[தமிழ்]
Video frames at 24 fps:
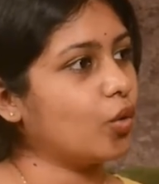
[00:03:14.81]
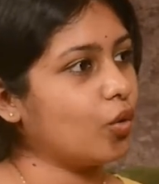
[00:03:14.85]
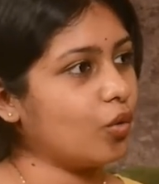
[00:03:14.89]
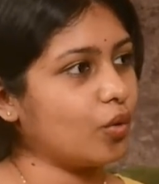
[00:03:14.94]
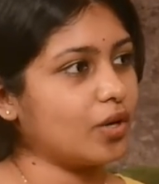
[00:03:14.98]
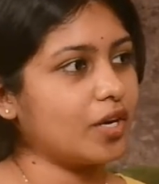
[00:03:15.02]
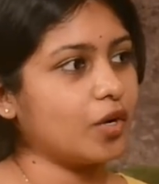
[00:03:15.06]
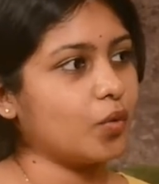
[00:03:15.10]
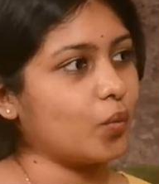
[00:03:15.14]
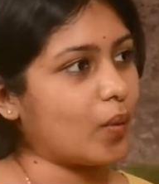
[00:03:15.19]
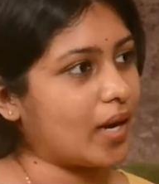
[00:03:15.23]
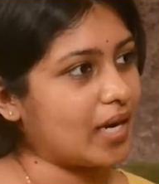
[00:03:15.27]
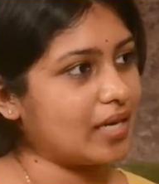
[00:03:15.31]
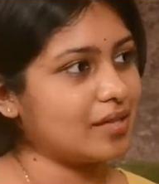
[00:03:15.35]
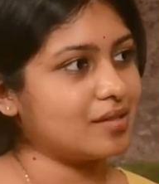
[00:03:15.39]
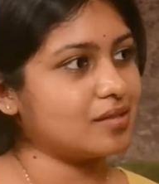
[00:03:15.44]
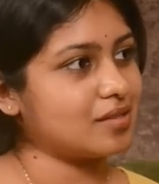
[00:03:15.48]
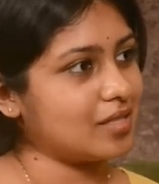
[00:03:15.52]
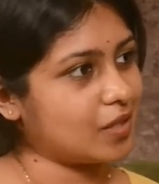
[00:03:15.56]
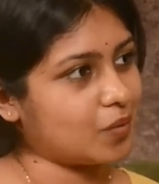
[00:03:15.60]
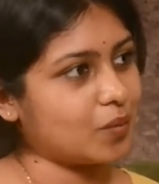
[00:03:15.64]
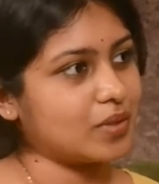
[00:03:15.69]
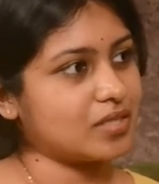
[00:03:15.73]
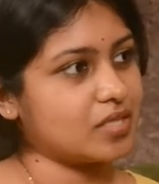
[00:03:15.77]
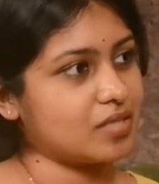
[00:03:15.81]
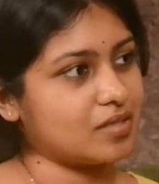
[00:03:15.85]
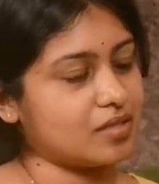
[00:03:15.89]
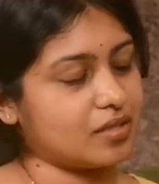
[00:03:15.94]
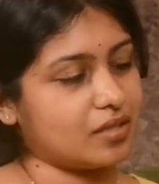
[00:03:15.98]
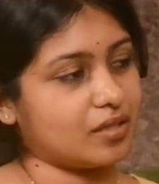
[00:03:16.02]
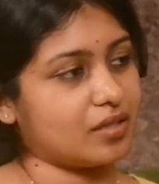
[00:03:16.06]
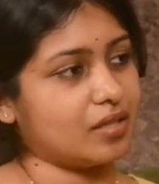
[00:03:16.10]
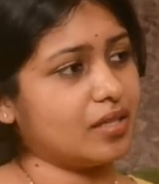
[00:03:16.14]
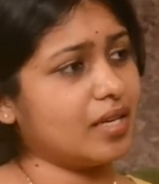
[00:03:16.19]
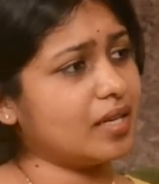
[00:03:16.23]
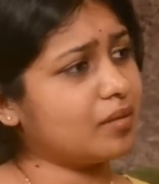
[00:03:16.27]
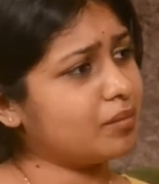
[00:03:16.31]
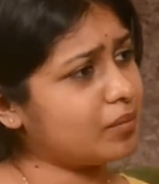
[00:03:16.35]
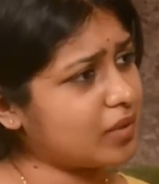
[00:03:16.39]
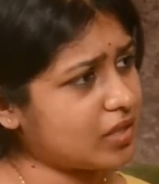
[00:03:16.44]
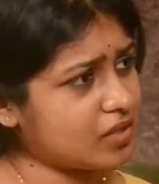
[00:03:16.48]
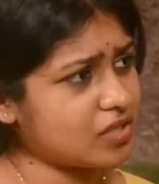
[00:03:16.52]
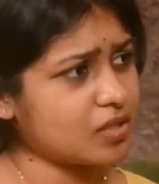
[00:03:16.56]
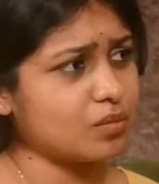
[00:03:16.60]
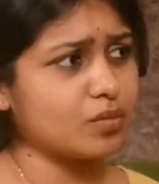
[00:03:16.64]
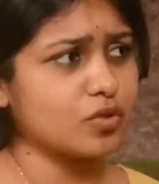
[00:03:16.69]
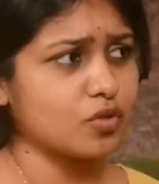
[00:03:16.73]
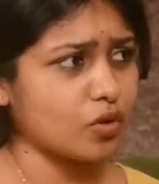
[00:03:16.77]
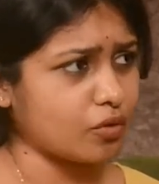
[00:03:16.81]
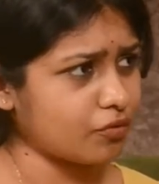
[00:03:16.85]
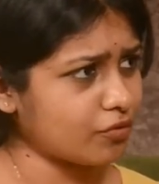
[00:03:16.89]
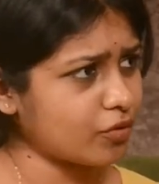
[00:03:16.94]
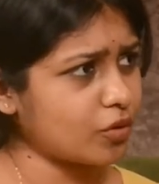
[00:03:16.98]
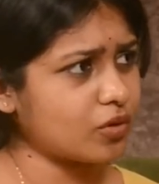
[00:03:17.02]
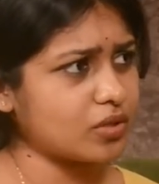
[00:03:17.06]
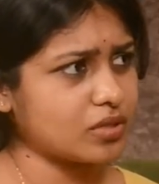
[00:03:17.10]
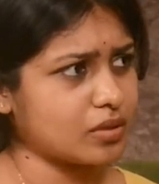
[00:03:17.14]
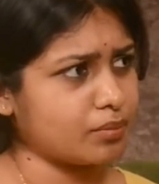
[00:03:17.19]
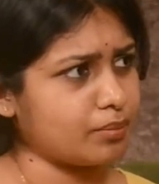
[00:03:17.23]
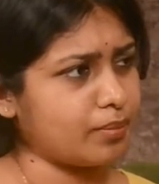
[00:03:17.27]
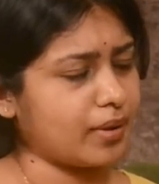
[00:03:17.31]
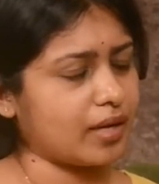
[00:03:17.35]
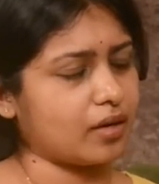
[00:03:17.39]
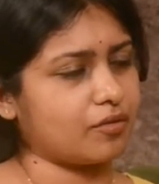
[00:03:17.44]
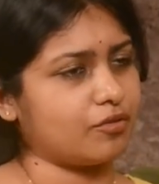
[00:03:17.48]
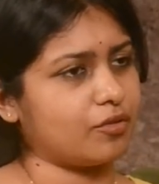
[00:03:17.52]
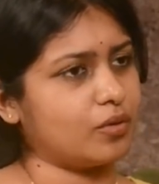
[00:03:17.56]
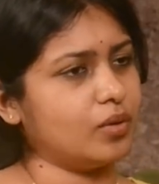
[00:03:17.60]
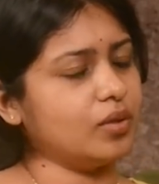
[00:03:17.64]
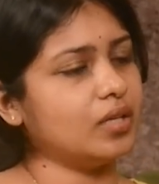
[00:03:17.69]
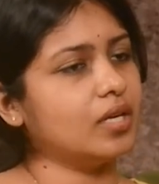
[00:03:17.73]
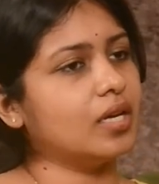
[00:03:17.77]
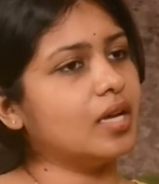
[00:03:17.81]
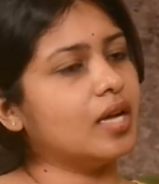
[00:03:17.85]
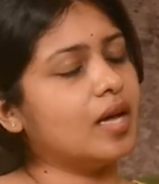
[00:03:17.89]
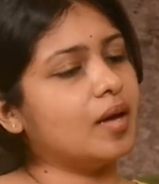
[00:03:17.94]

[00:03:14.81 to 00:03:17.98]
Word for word: கோர் அண்ட் வயலன்ஸ் சீக்வன்சஸ் இருக்குது அண்ட் பிஜிஎம் இஸ் ஆஃப்கோர்ஸ் இம்பாக்ட்ஃபுல்